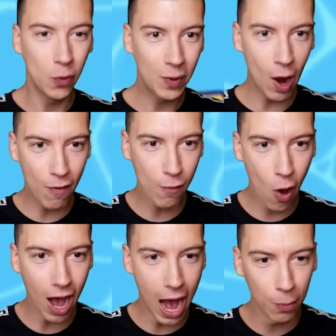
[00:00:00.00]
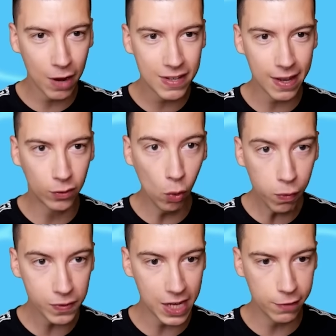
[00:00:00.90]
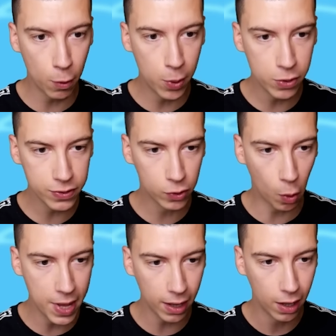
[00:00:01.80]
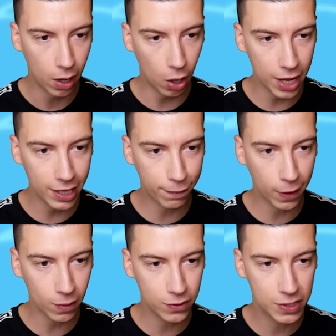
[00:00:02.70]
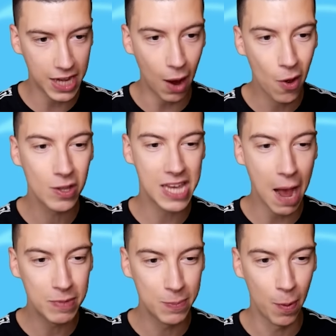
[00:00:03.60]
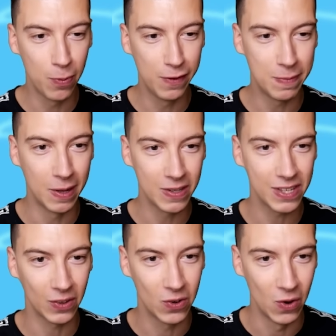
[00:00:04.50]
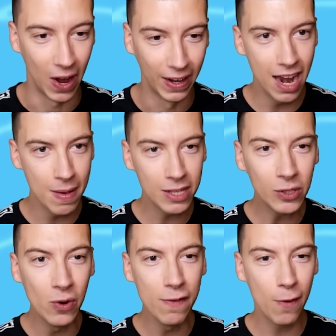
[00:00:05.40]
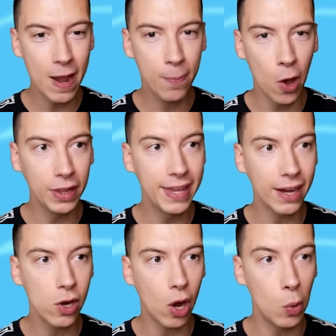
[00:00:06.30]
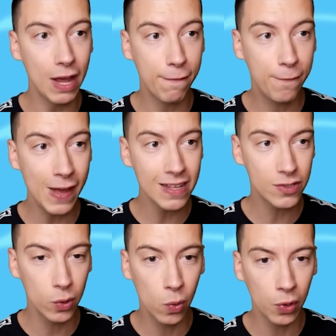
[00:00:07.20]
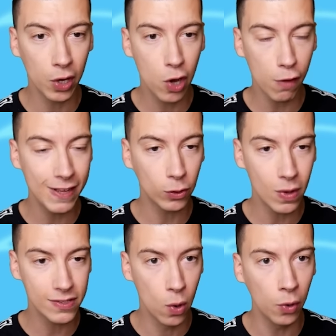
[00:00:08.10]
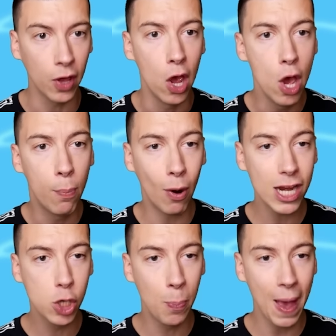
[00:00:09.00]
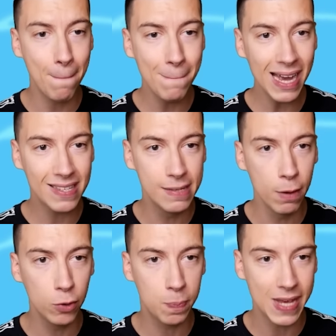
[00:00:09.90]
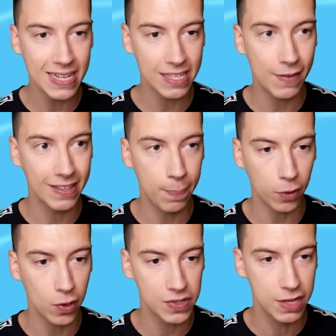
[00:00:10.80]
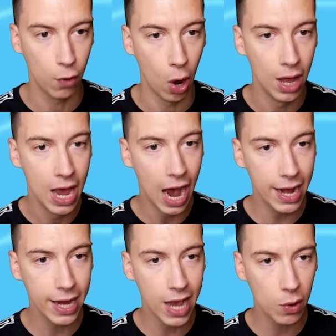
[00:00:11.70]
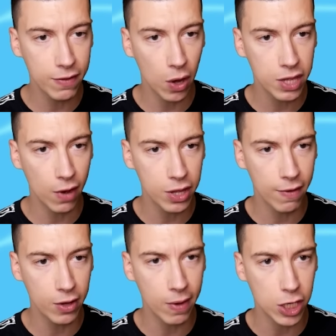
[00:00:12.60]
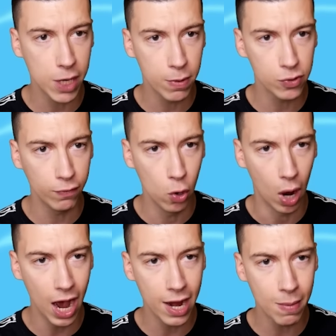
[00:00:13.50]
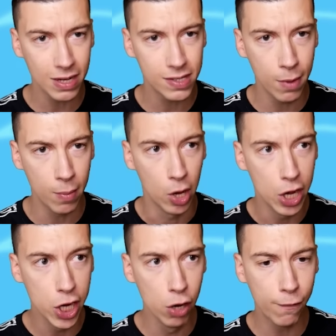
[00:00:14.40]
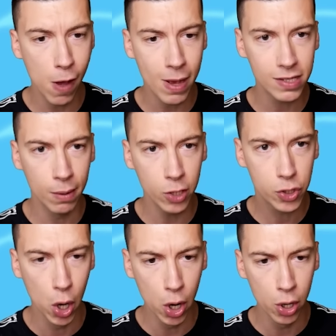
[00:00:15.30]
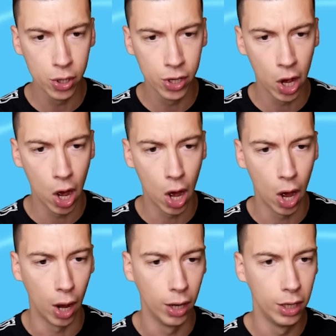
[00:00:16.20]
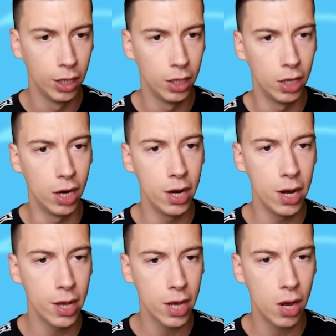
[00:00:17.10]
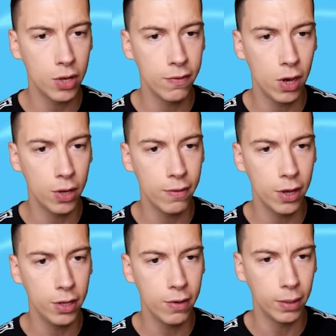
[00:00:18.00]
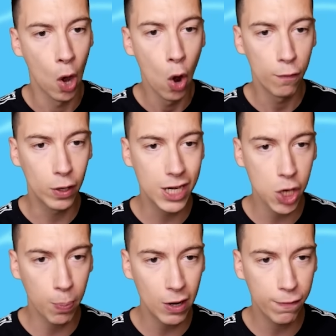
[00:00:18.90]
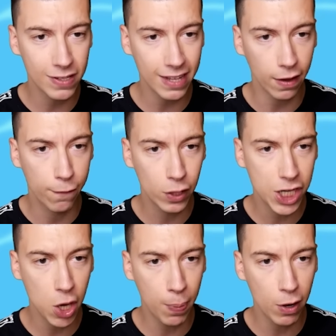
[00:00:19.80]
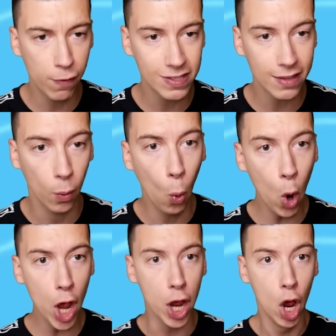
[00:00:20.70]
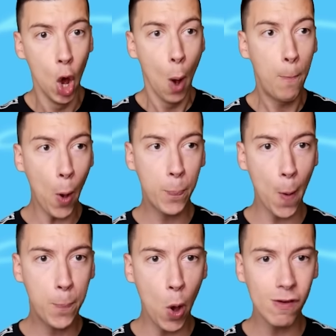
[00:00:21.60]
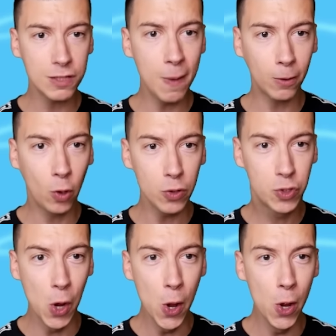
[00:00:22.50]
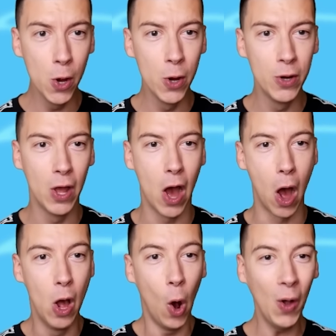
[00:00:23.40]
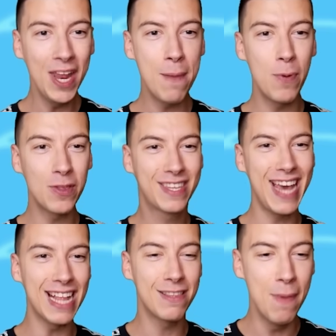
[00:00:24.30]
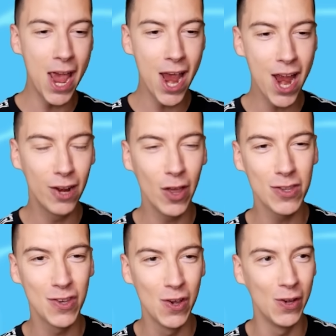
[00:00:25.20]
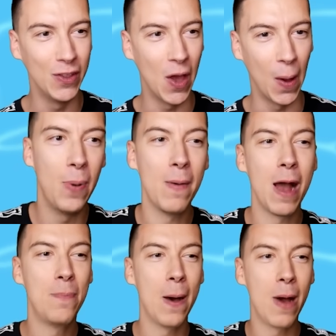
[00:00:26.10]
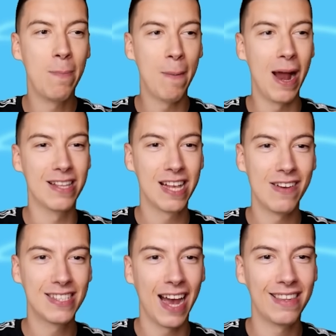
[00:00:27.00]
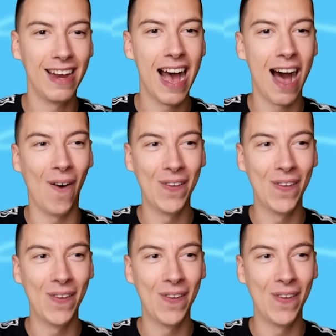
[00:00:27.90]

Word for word: Donc là, on va voir, à mon avis, ça va être... Ouf, c'est un niveau bonus, trop bien oh, Regardez la fréquence de tir. Ah oui, on tire un petit peu plus vite maintenant, c'est trop cool. Allez, vas du coup, il faut aller prendre... D'accord, on a 20 secondes encore, 23 secondes pour aller choper un maximum de pièces. Ça va être important ce niveau. Allez les gars, on y va, on y va, on y va, on y va. J'ai besoin de vous. Allez, un maximum. Il nous faut un maximum de thunes. Allez les gars, on y va, on y va, on y va. Faut que les gens prennent une fois 7 faut que les gens prennent une fois 7 Ouais Pom on va se faire trop de thunes On a plus de 4000 de thunes Pas mal, pas mal, pas mal. Ça va s'arrêter là.